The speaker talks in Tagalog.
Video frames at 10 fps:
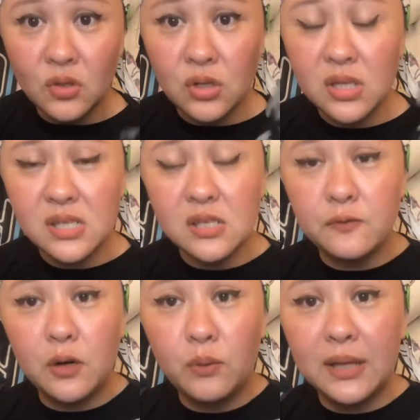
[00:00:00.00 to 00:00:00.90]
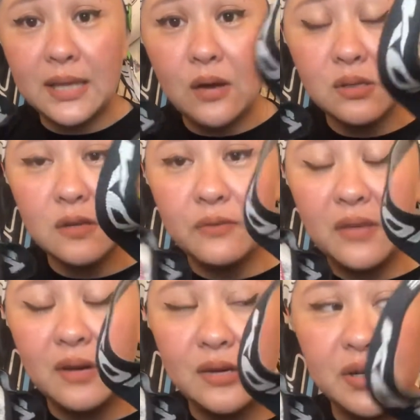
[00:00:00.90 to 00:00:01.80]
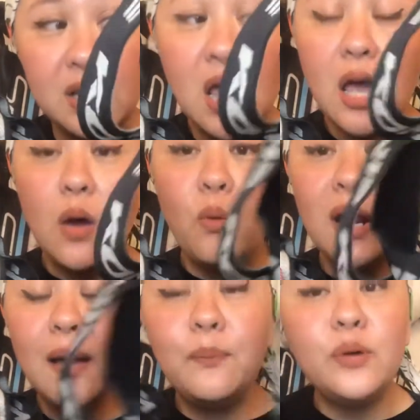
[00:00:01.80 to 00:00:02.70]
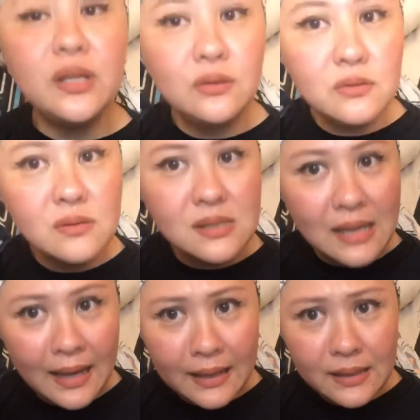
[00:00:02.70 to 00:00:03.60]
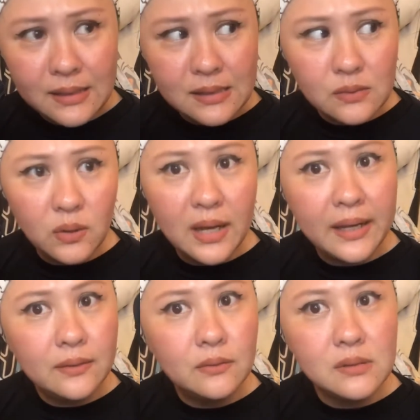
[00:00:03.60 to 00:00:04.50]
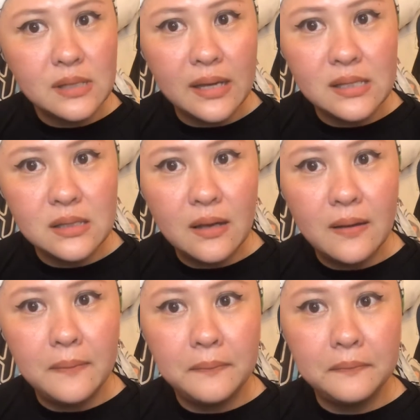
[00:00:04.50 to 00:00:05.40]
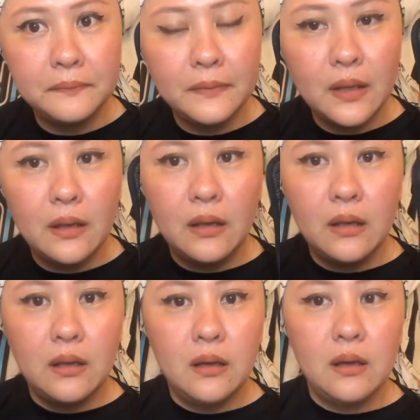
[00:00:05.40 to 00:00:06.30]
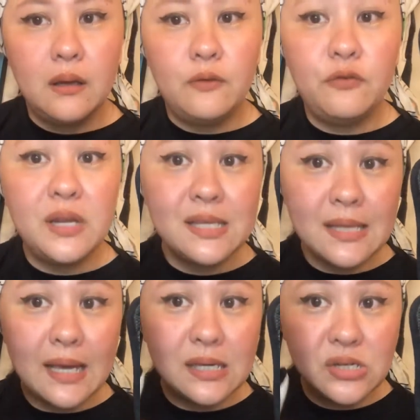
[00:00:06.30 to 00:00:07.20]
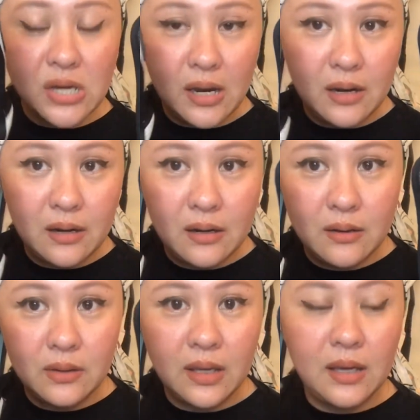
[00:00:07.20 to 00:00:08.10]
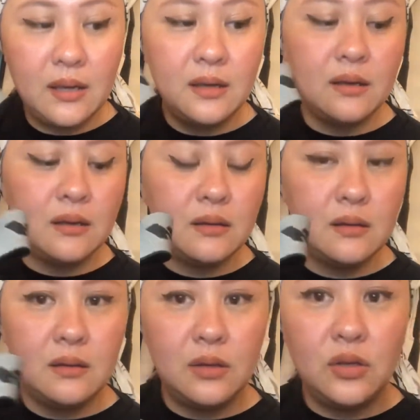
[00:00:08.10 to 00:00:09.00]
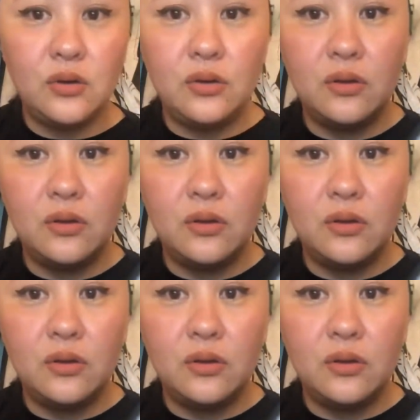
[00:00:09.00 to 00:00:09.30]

This is for 1,500. Wala po itong size. Wala itong size. Um, free size siya. Okay? Yun.